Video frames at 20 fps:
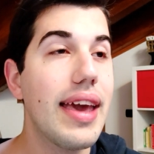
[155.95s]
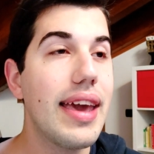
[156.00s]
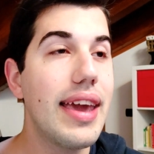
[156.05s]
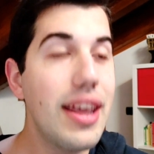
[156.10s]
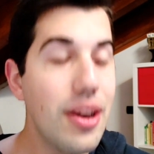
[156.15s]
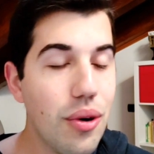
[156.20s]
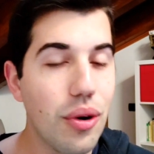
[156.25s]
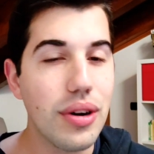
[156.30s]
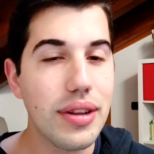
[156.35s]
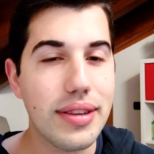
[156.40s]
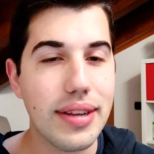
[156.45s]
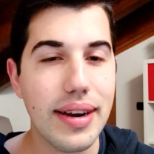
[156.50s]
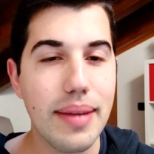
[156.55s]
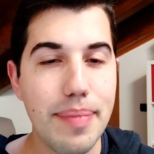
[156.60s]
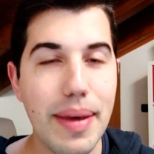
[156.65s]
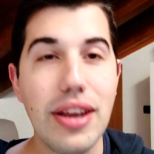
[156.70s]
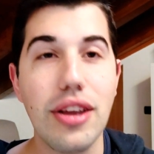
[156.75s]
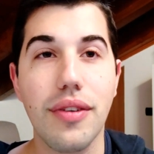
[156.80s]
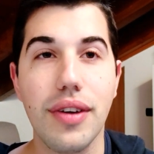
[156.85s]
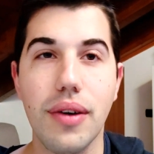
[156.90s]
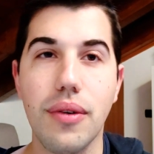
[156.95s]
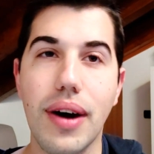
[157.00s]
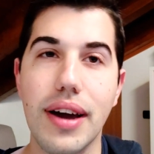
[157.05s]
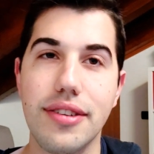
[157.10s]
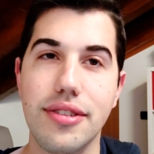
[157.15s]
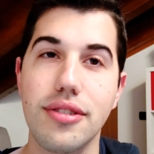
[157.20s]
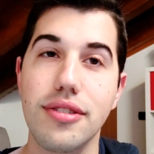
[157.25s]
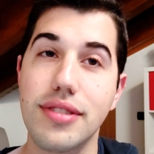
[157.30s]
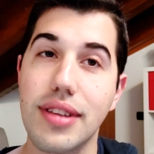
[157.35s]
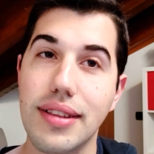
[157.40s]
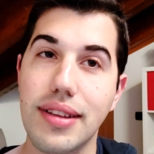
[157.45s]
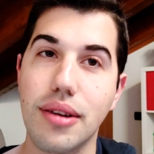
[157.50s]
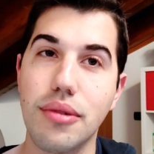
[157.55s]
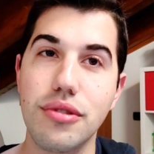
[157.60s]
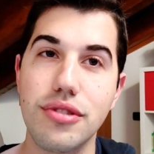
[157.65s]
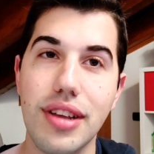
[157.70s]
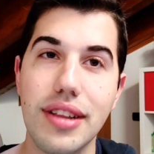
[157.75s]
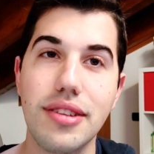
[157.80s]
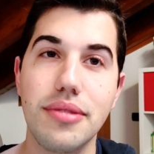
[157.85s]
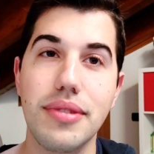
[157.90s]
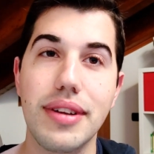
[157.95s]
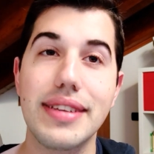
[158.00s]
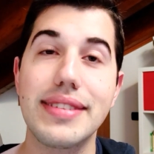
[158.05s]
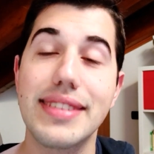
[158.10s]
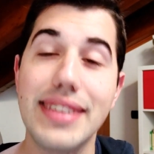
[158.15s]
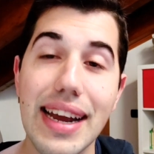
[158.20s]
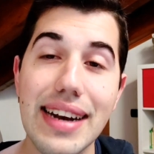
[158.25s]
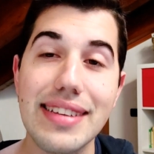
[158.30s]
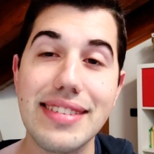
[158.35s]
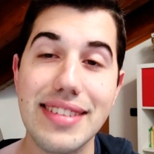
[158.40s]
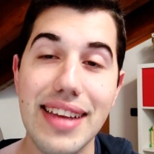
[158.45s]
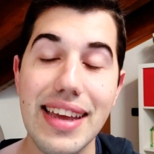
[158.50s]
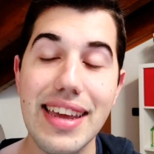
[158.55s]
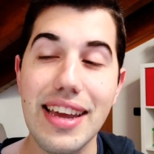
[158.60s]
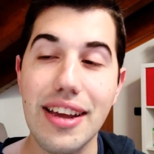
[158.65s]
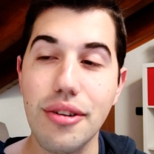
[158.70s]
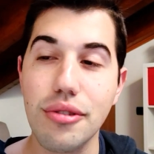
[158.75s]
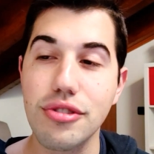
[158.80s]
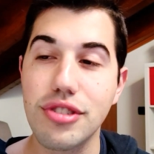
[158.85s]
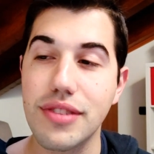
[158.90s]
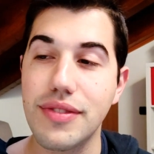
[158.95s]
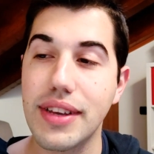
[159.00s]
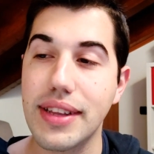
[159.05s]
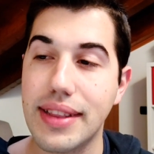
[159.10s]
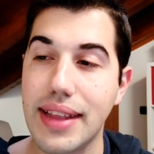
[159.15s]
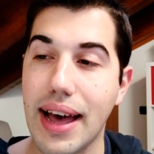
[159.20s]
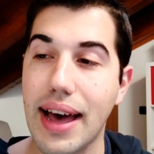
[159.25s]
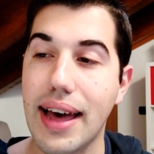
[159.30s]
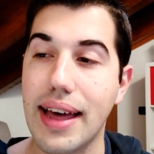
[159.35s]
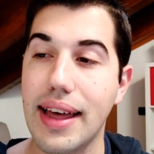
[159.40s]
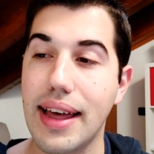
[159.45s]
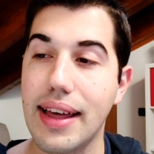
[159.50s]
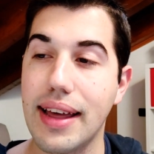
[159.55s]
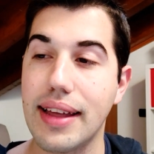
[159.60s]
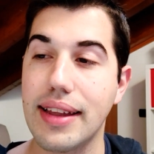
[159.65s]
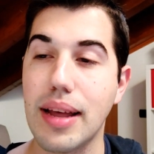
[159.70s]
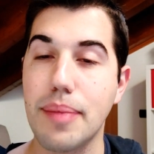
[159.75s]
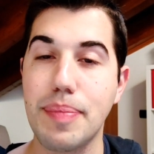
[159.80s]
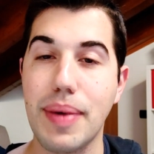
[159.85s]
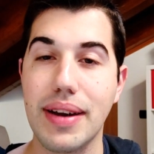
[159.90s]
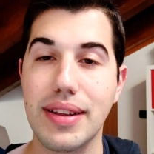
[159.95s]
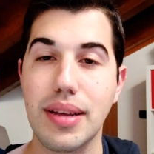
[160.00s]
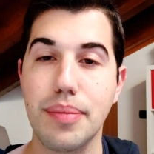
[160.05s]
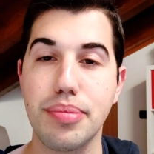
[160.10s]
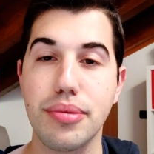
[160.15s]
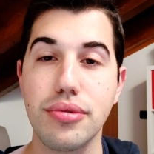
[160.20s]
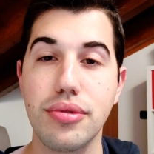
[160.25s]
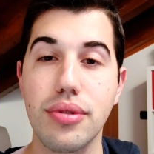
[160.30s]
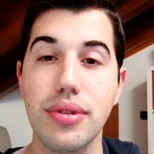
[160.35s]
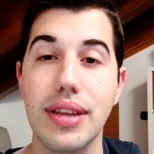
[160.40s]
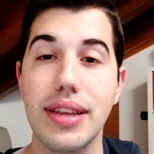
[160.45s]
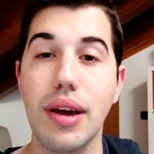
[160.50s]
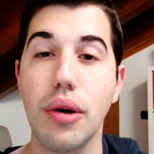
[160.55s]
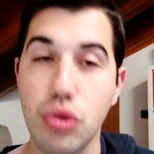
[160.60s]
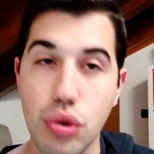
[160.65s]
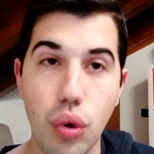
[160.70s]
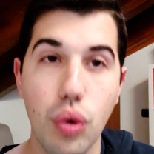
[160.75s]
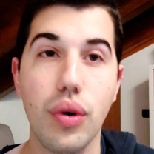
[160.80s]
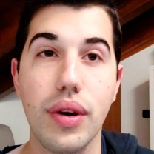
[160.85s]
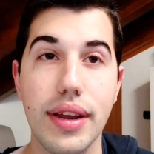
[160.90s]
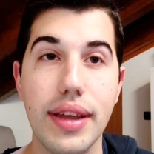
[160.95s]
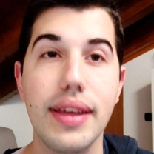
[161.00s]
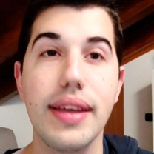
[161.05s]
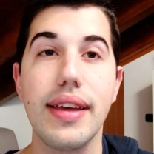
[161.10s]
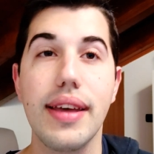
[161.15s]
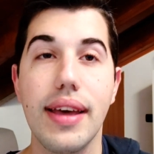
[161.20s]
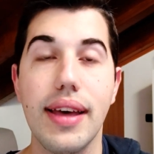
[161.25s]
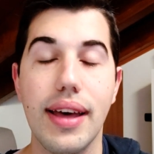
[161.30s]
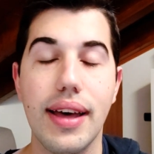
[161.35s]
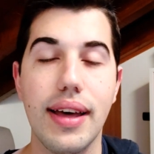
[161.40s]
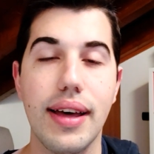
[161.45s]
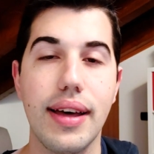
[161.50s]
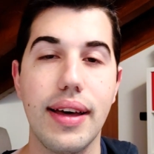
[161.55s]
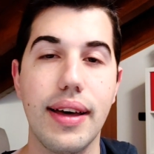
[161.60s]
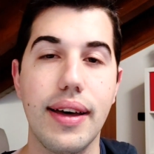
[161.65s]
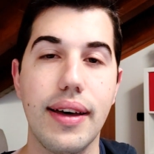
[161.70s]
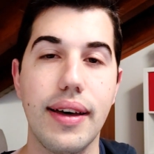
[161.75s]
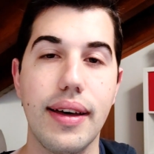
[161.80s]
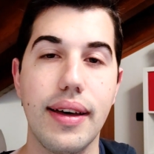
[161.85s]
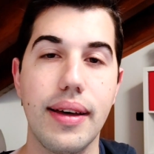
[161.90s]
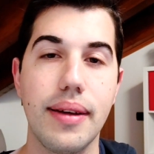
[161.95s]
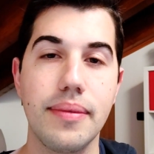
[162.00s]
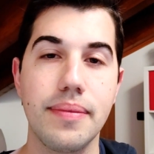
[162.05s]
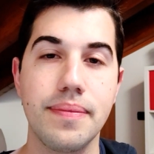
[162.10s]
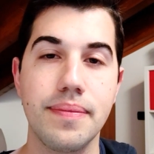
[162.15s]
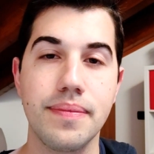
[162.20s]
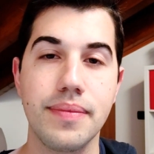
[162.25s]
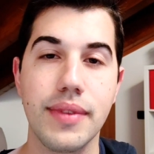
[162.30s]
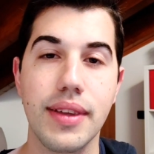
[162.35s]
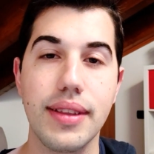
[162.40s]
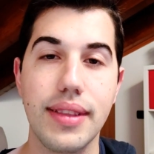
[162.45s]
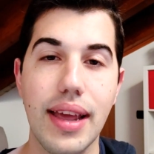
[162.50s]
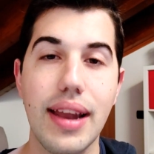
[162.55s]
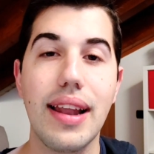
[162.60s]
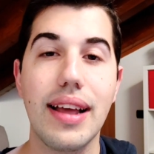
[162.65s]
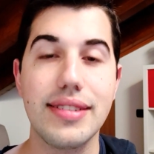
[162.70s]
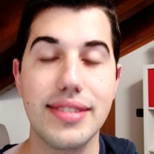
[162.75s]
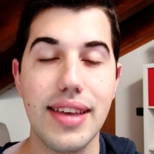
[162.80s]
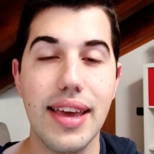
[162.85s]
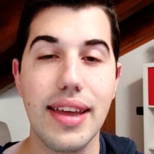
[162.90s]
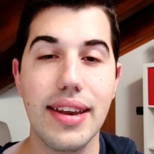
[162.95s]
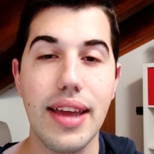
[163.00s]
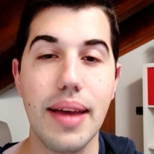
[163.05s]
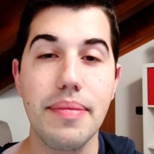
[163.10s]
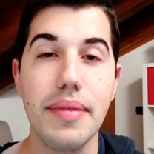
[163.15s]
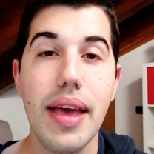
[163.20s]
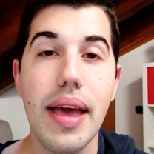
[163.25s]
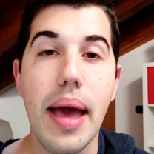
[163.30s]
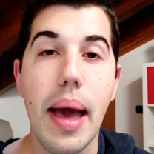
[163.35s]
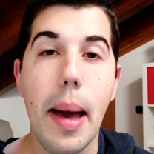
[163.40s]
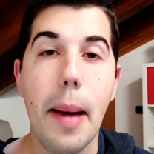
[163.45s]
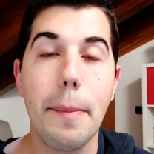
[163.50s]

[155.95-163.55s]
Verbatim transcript: Inoltre, Benioff e Wise sono stati accusati di una scarsa inclusività eh, da parte appunto degli autori eh, della serie.